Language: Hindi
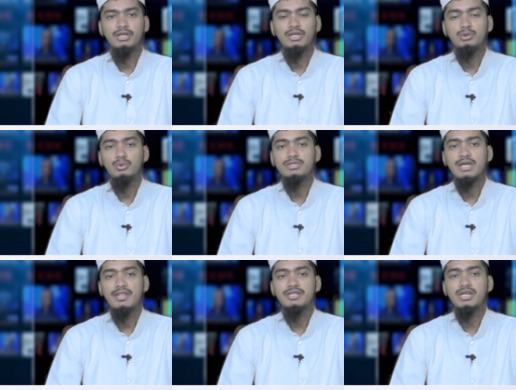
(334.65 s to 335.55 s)
कि जो
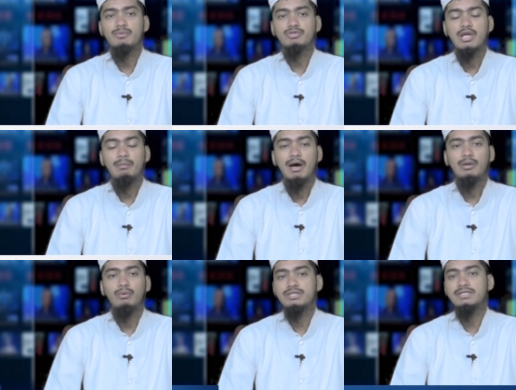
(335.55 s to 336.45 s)
साजिशें
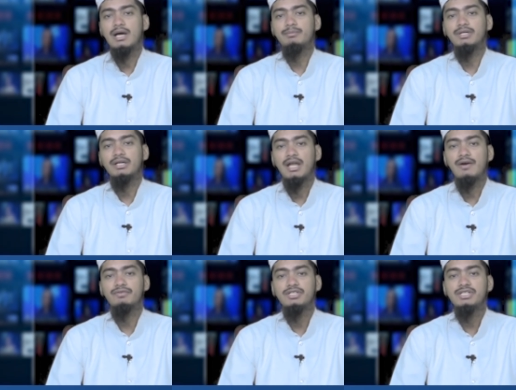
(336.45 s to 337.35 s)
मुसलमानों और इस्लाम के
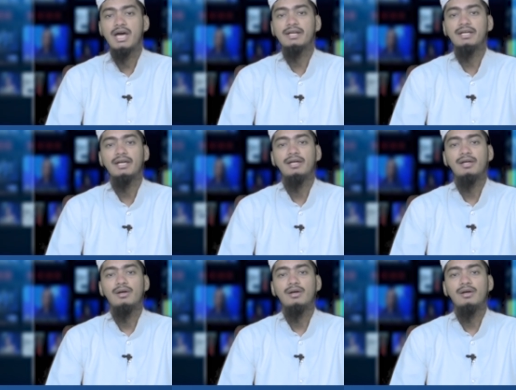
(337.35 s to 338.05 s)
ख़िलाफ़ की जा रही हैं